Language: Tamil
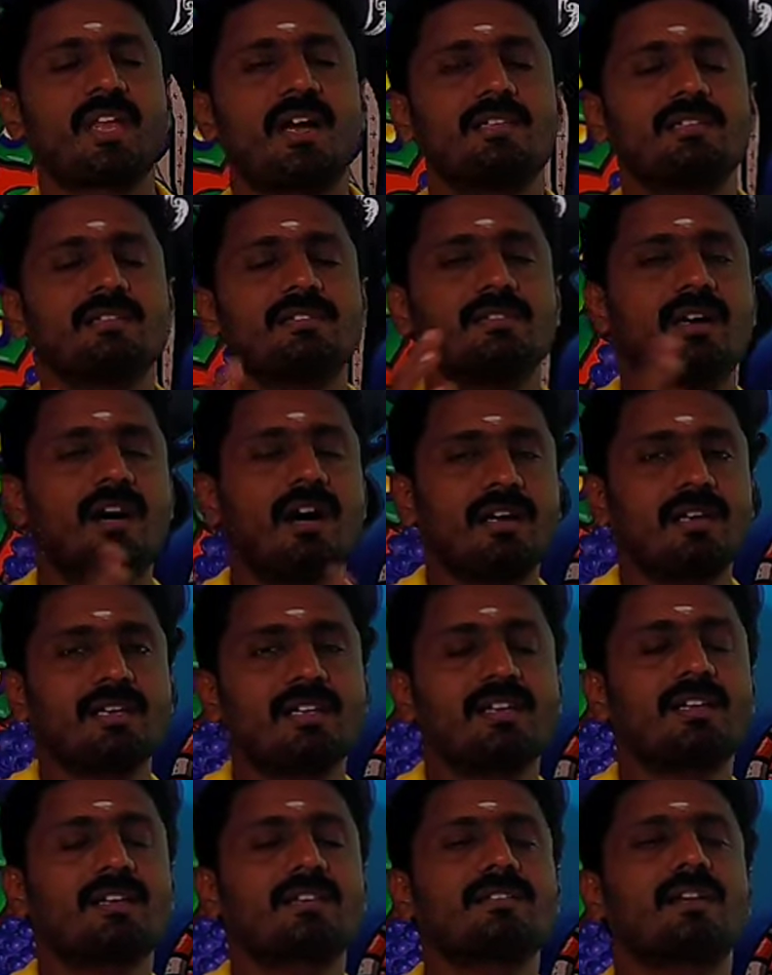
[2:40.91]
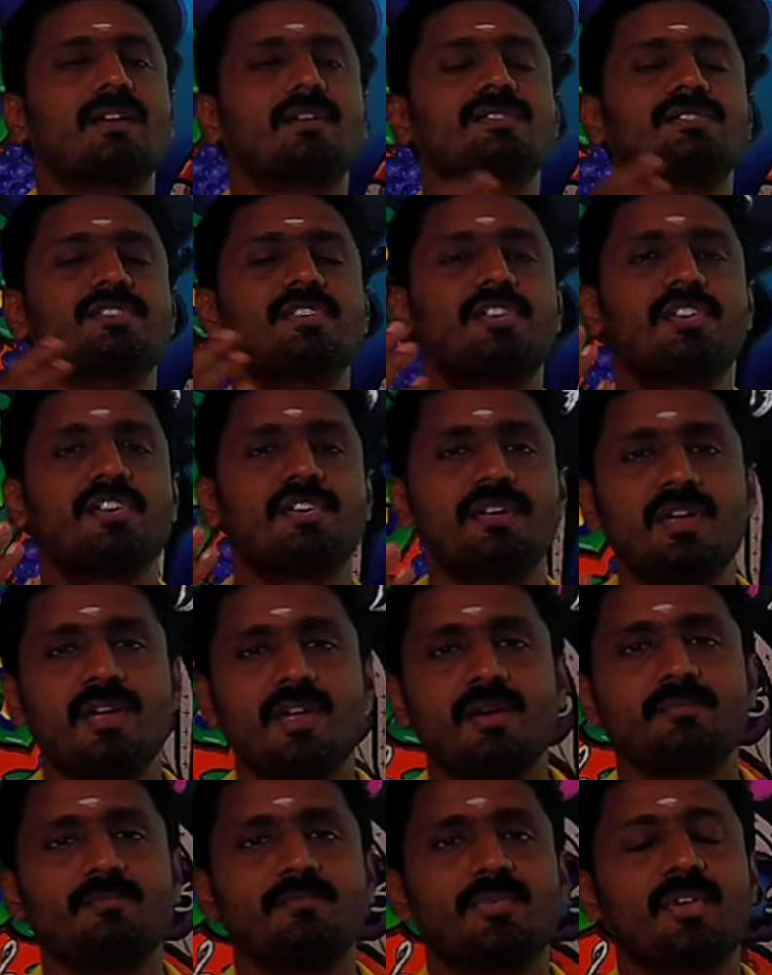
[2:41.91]
அது ஆல்கையாக இருந்தாலும் சரி
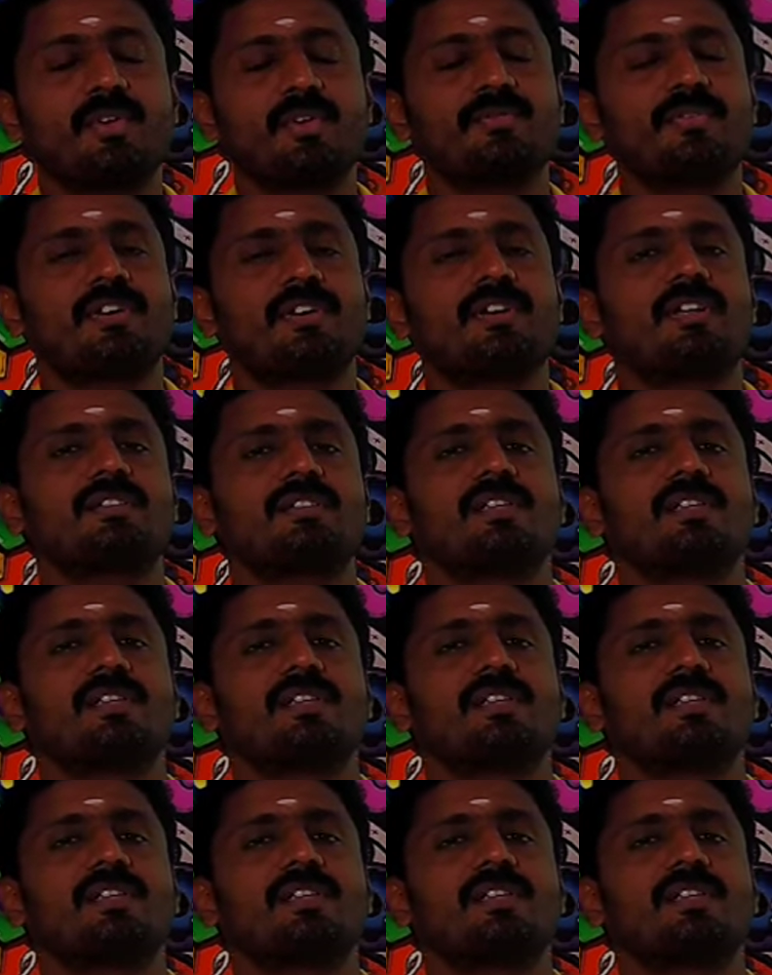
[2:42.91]
பிரயோஃபைட்டாக